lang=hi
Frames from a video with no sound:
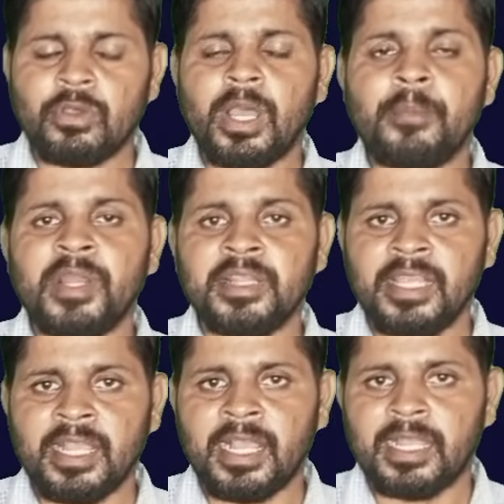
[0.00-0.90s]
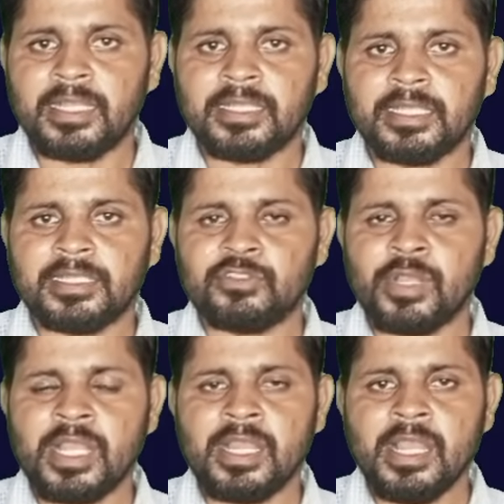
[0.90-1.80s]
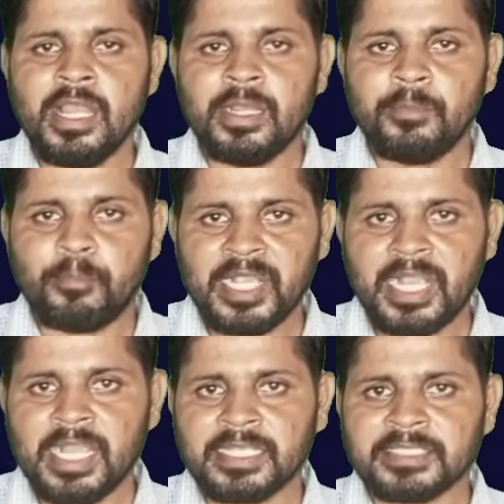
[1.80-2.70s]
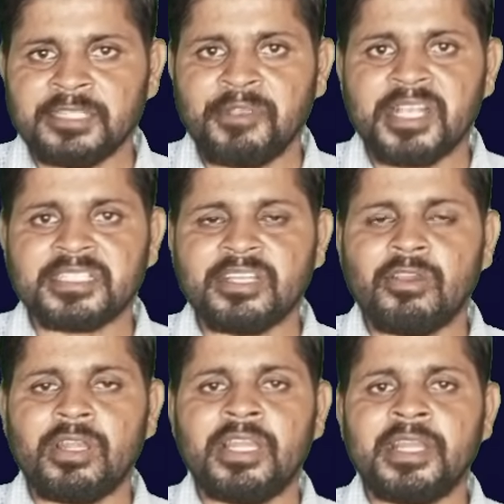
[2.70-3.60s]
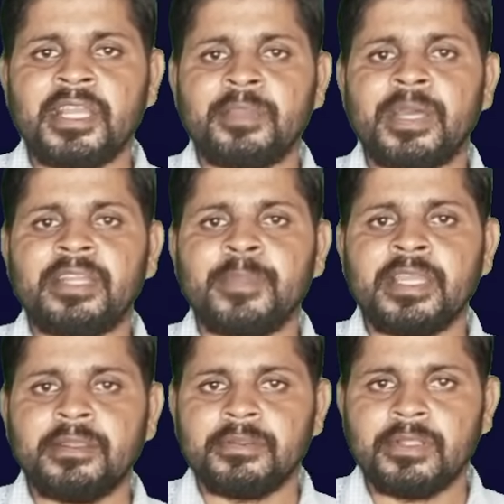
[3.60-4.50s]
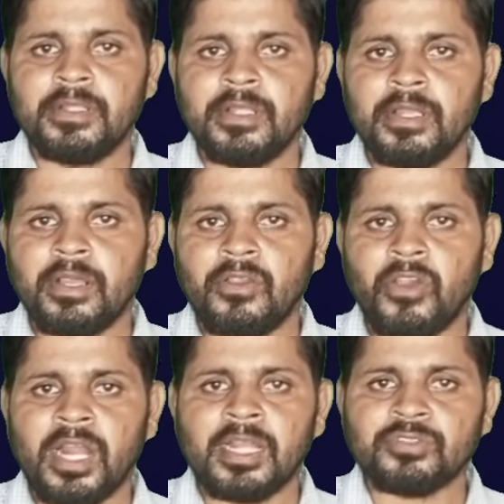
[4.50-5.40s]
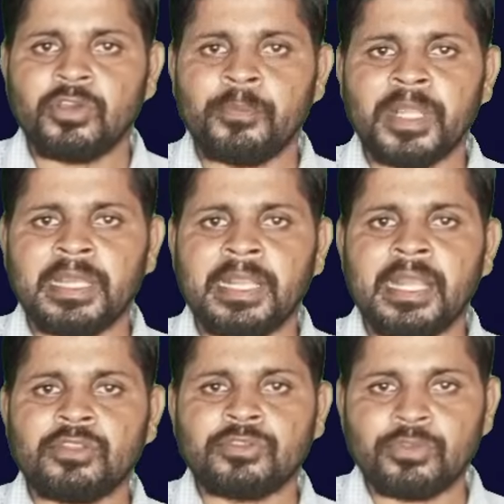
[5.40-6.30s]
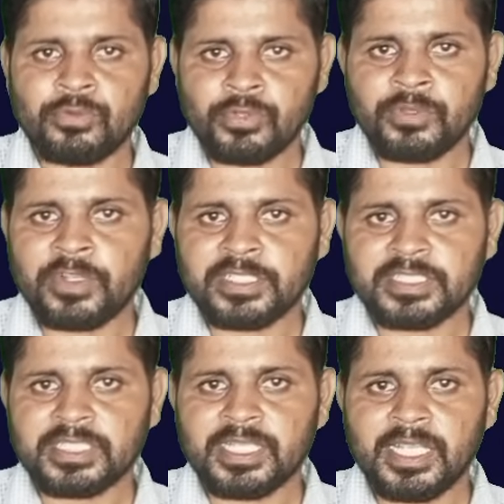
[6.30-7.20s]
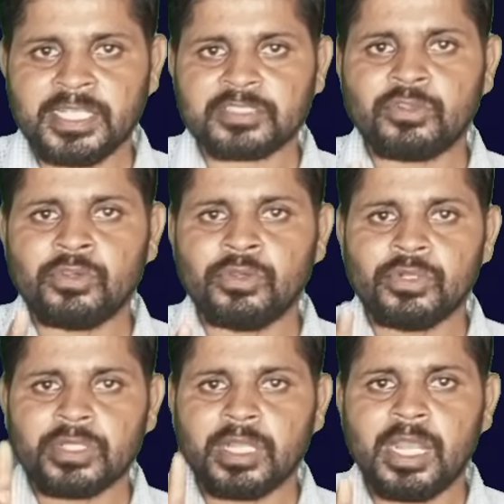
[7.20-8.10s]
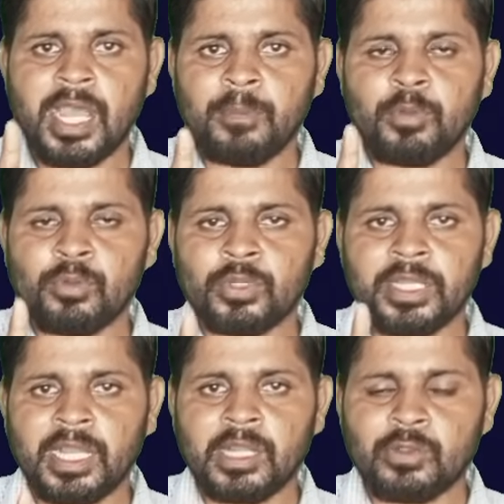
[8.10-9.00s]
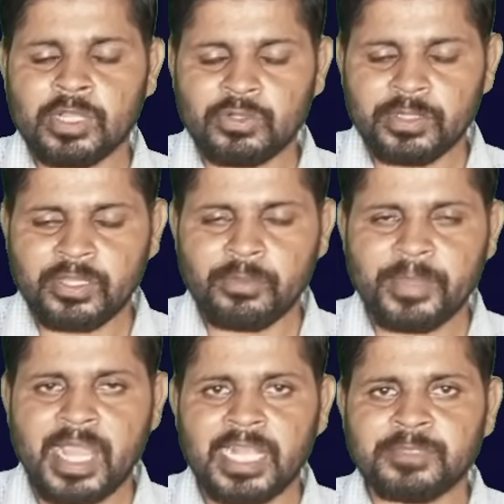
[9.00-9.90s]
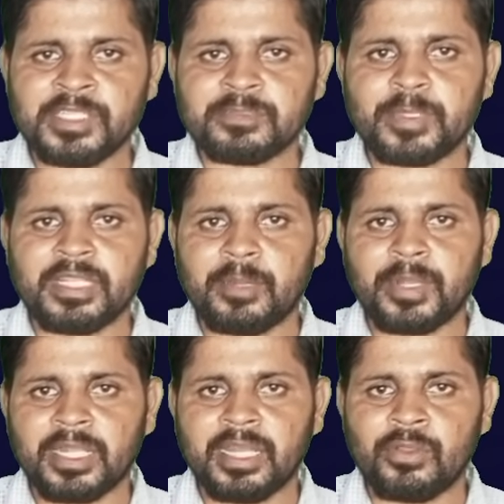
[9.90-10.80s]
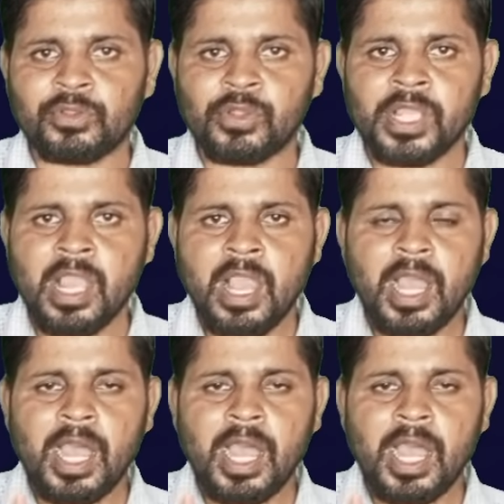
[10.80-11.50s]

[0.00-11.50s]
तो हमने देखा कि जो है बिका किसकी वजह से और लेने के बाद में और अगर सौ रुपये गिर गया तो सोनू की वजह से इसको आप लोगों को निकालना होगा क्योंकि देखो मैं आज भी इस दर पर कह रहा हूँ क्योंकि